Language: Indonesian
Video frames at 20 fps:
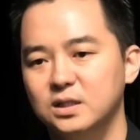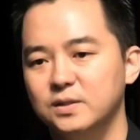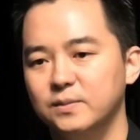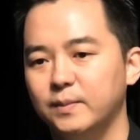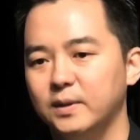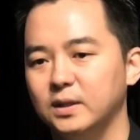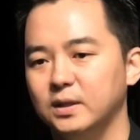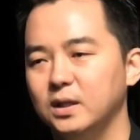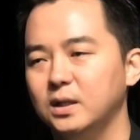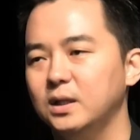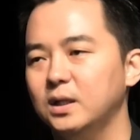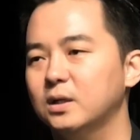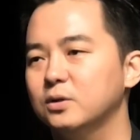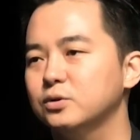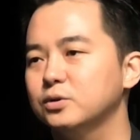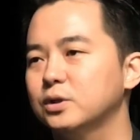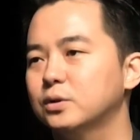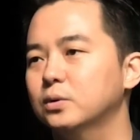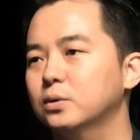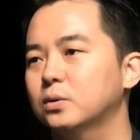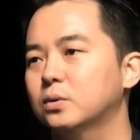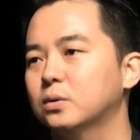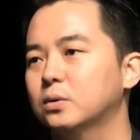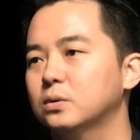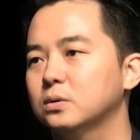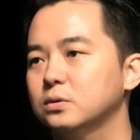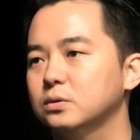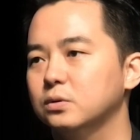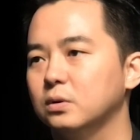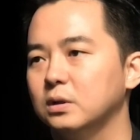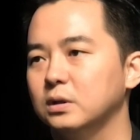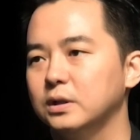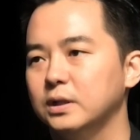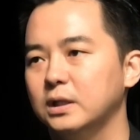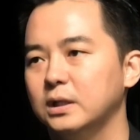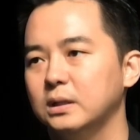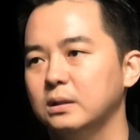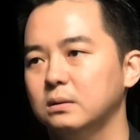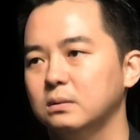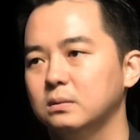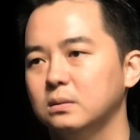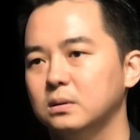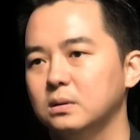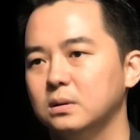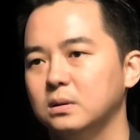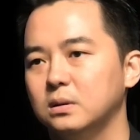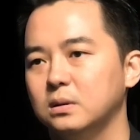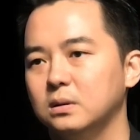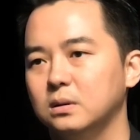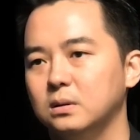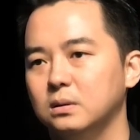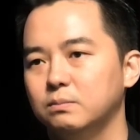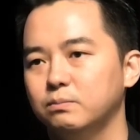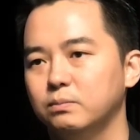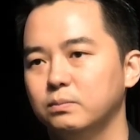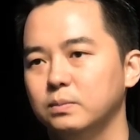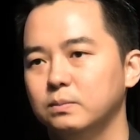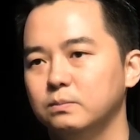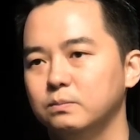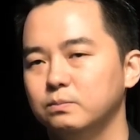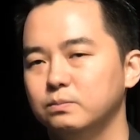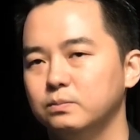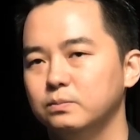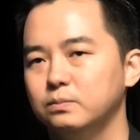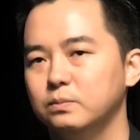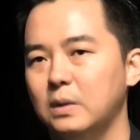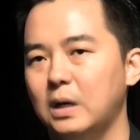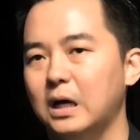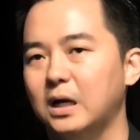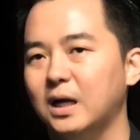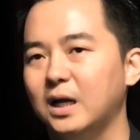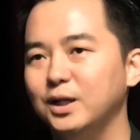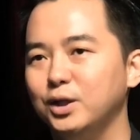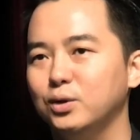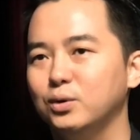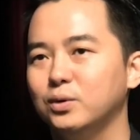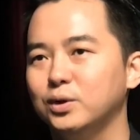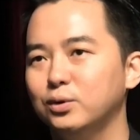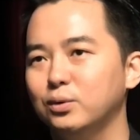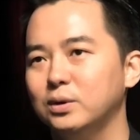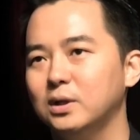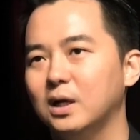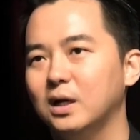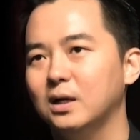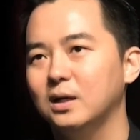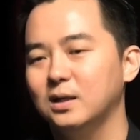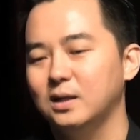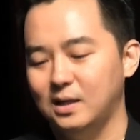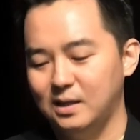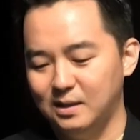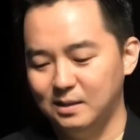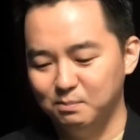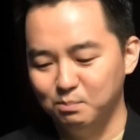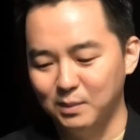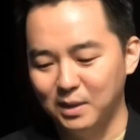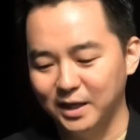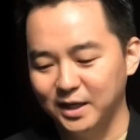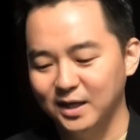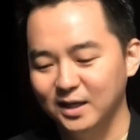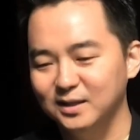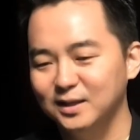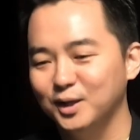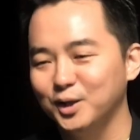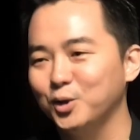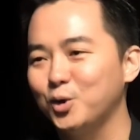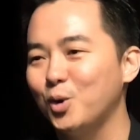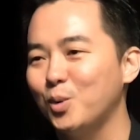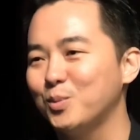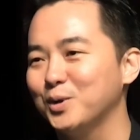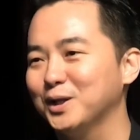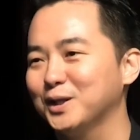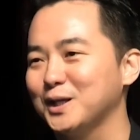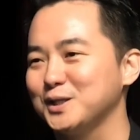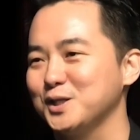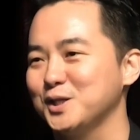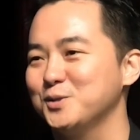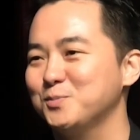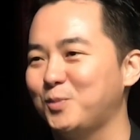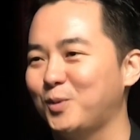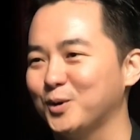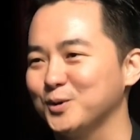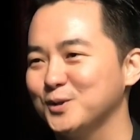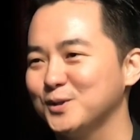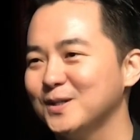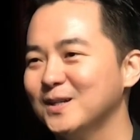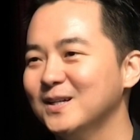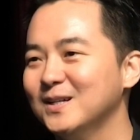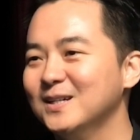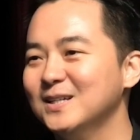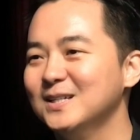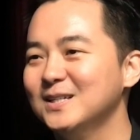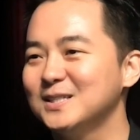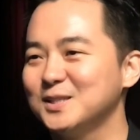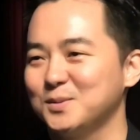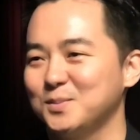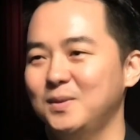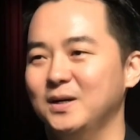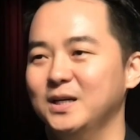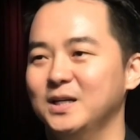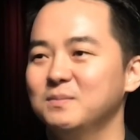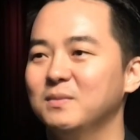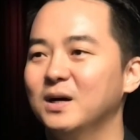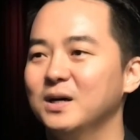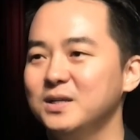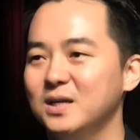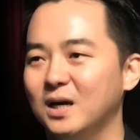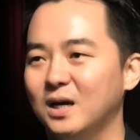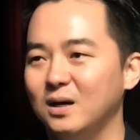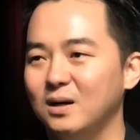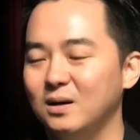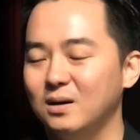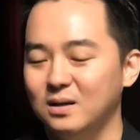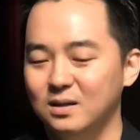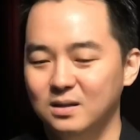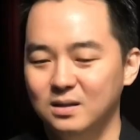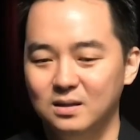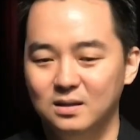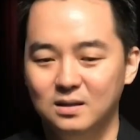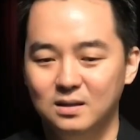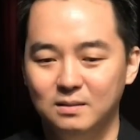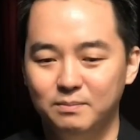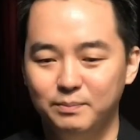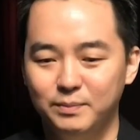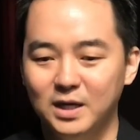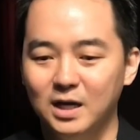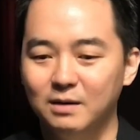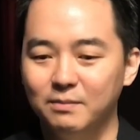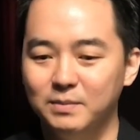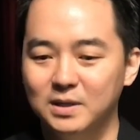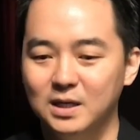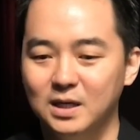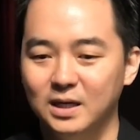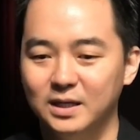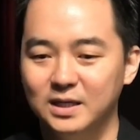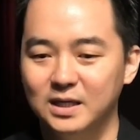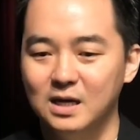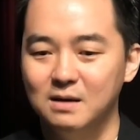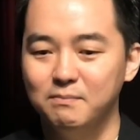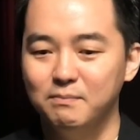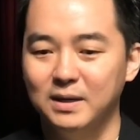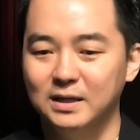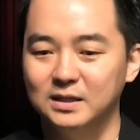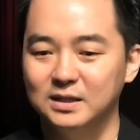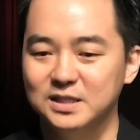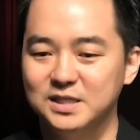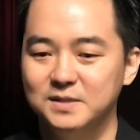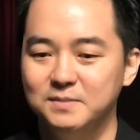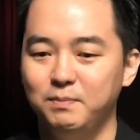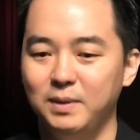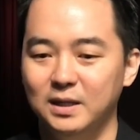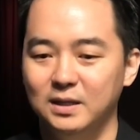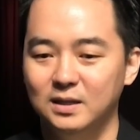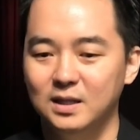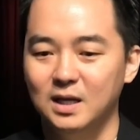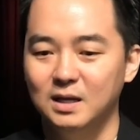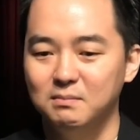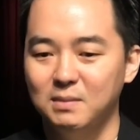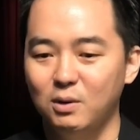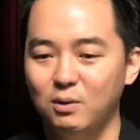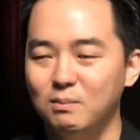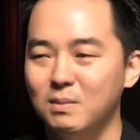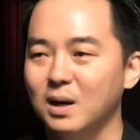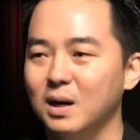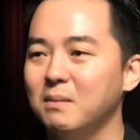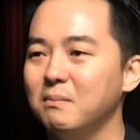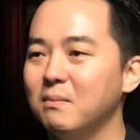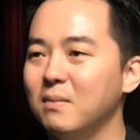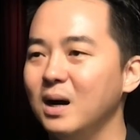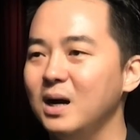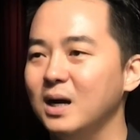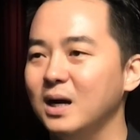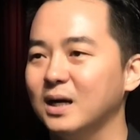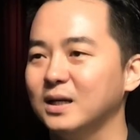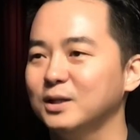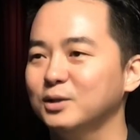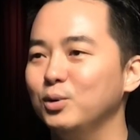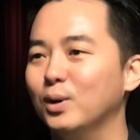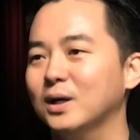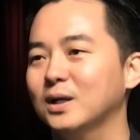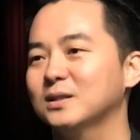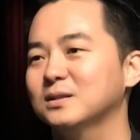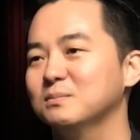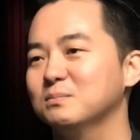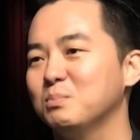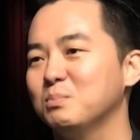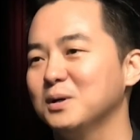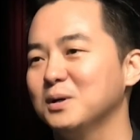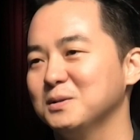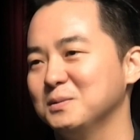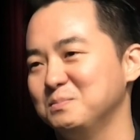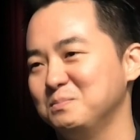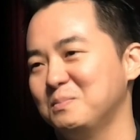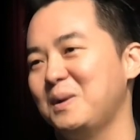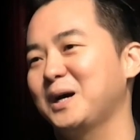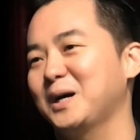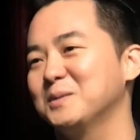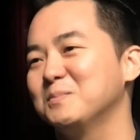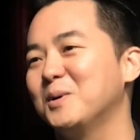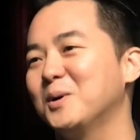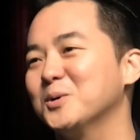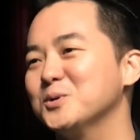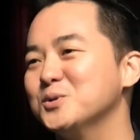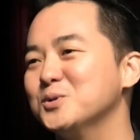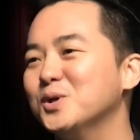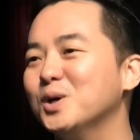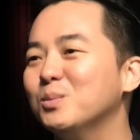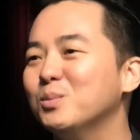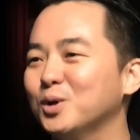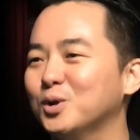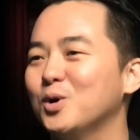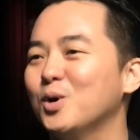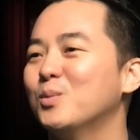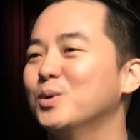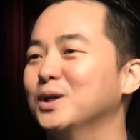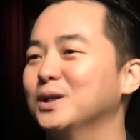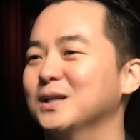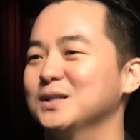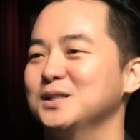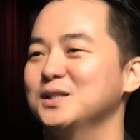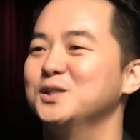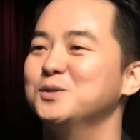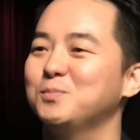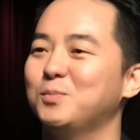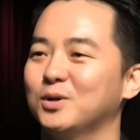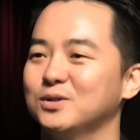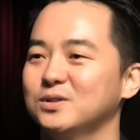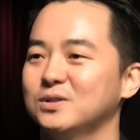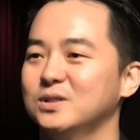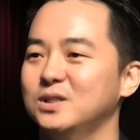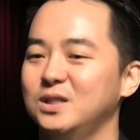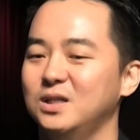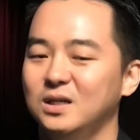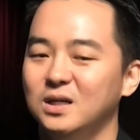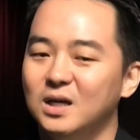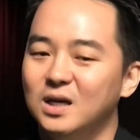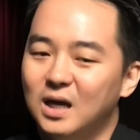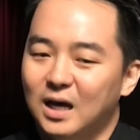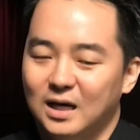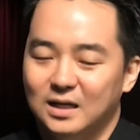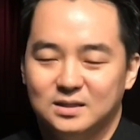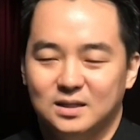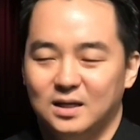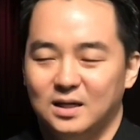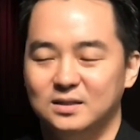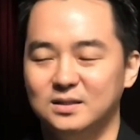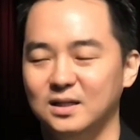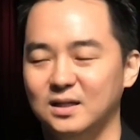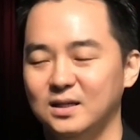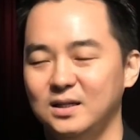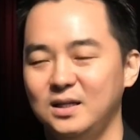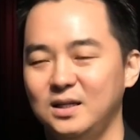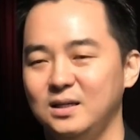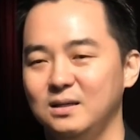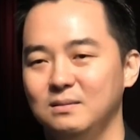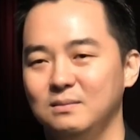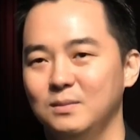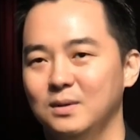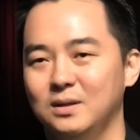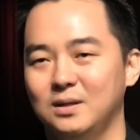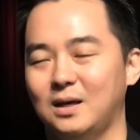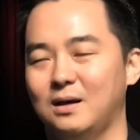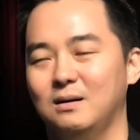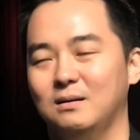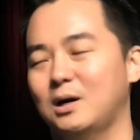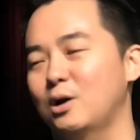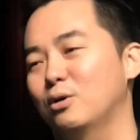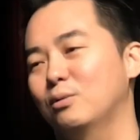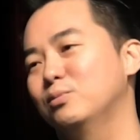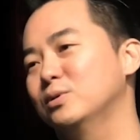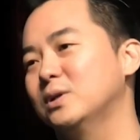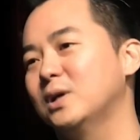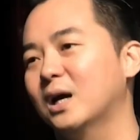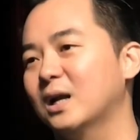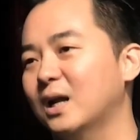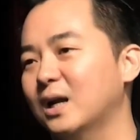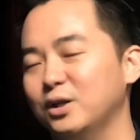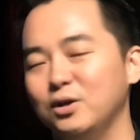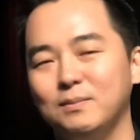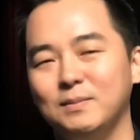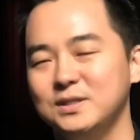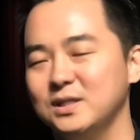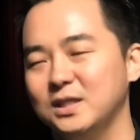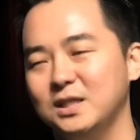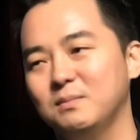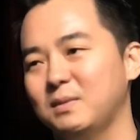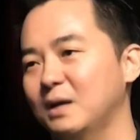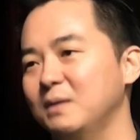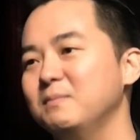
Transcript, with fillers: seperti ini harus didukung soalnya uh, eh, RRQ itu adalah bagian dari komunitas esports semakin banyak eh, pihak-pihak uh, yang participate dan mau mengembangkan itu akan makin bagus juga buat komunitas e-sports. jadi acara-acara ini ya kalaupun nggak anarki pasti tim lain